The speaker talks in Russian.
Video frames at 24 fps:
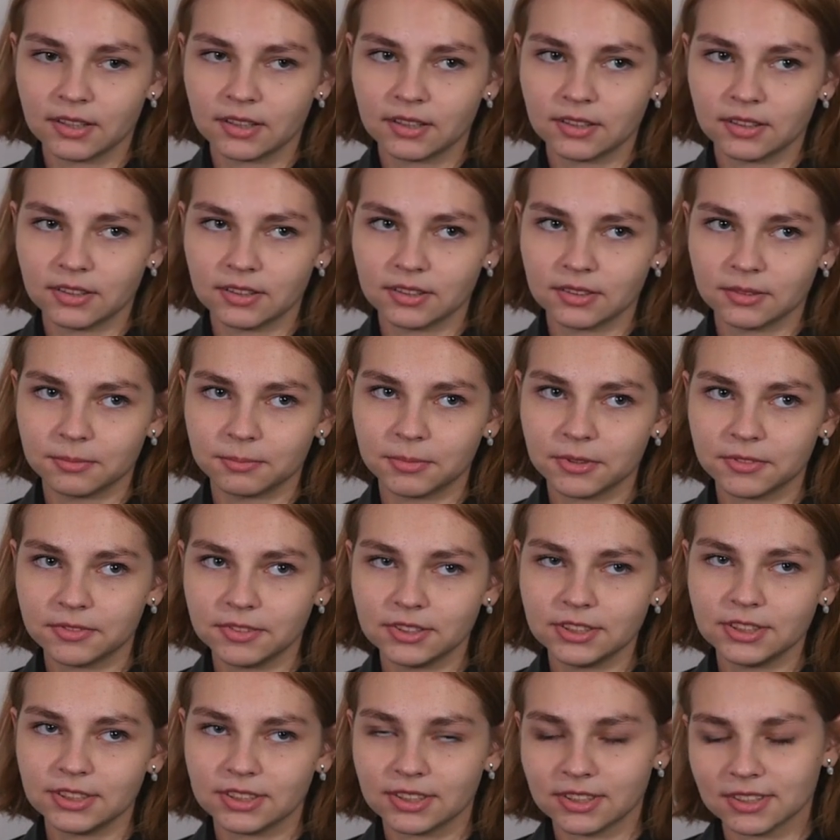А, по
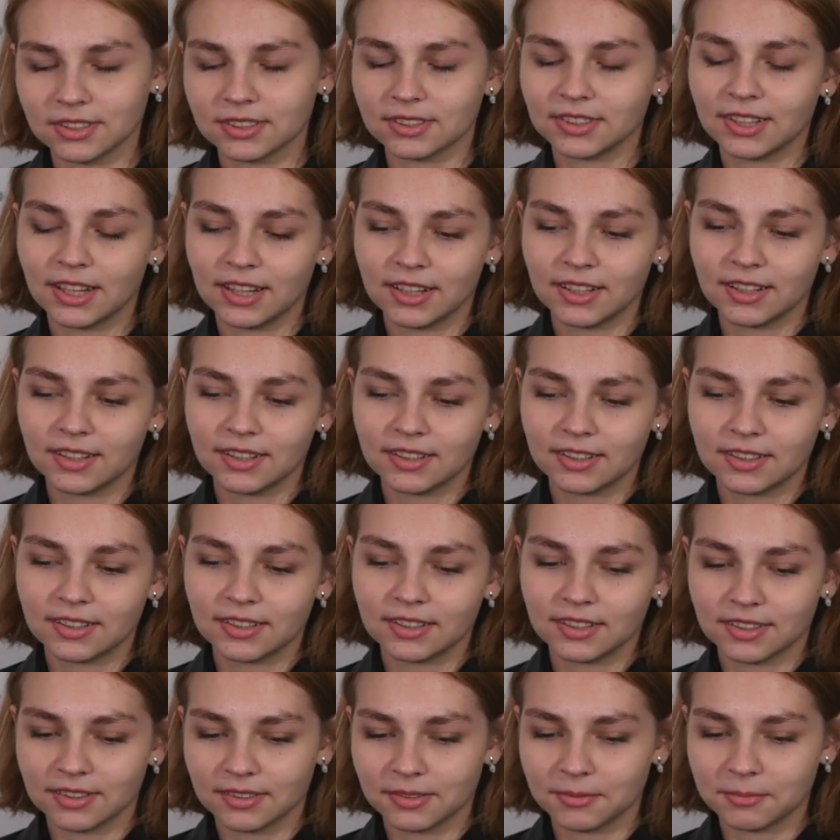физике
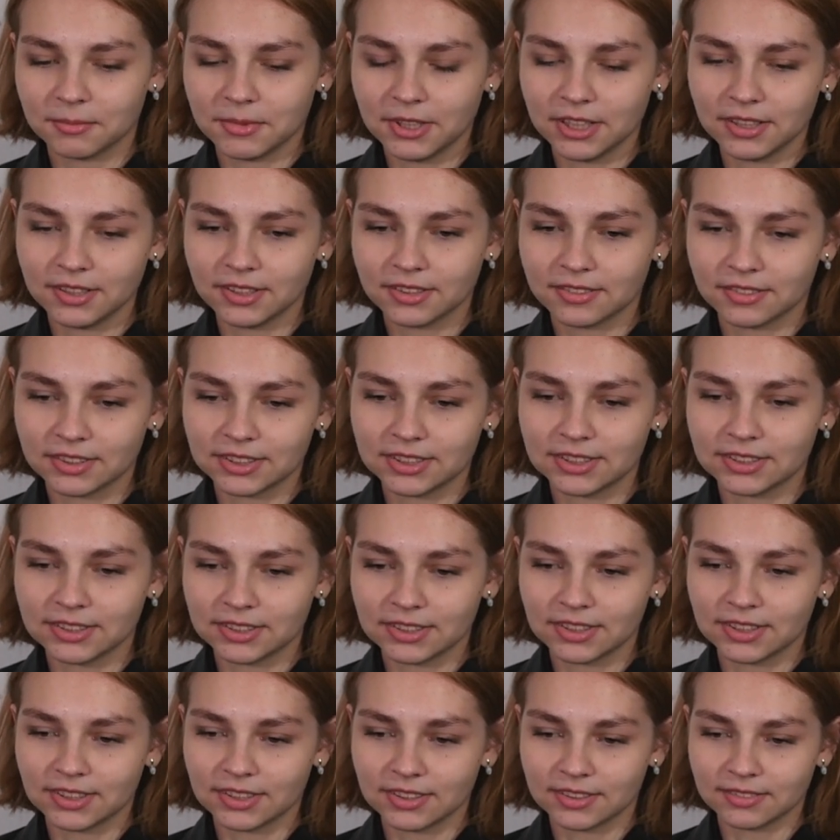э, мне не
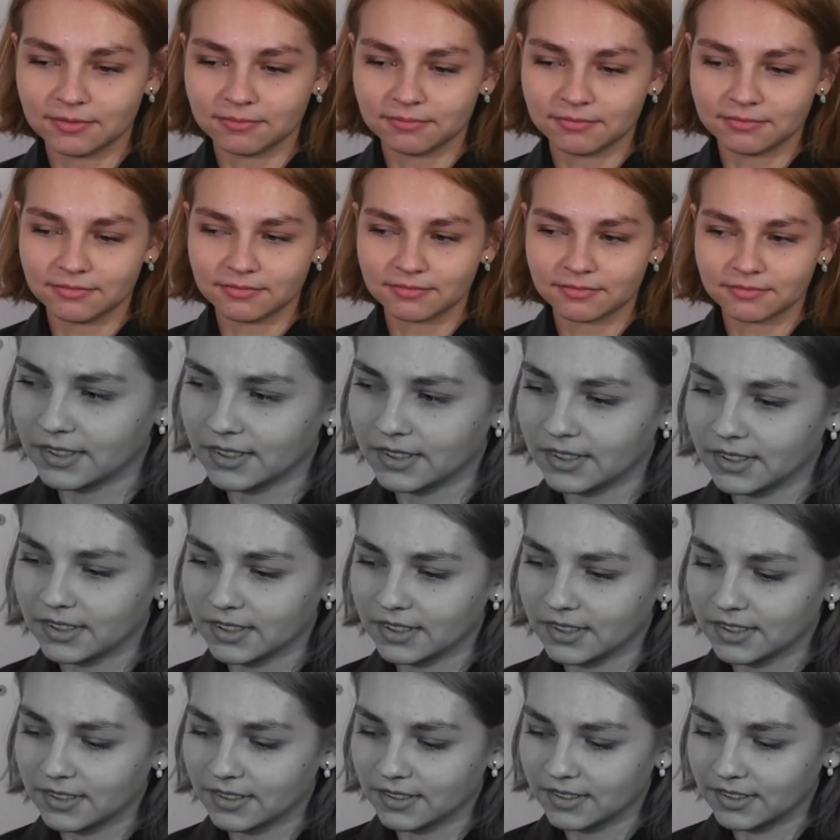хватило...
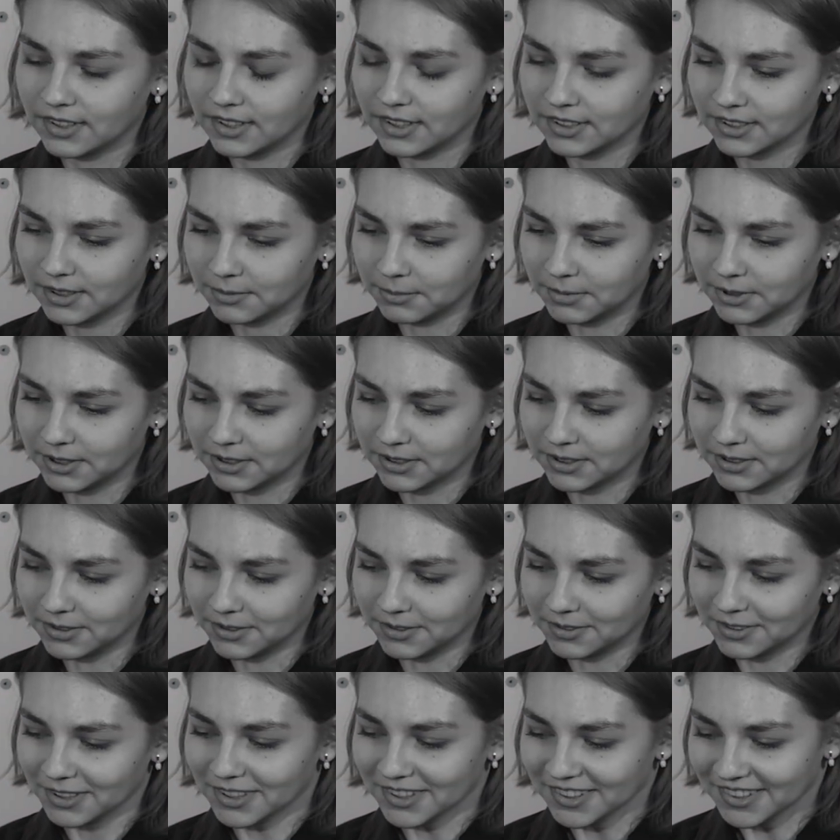Я забыла слово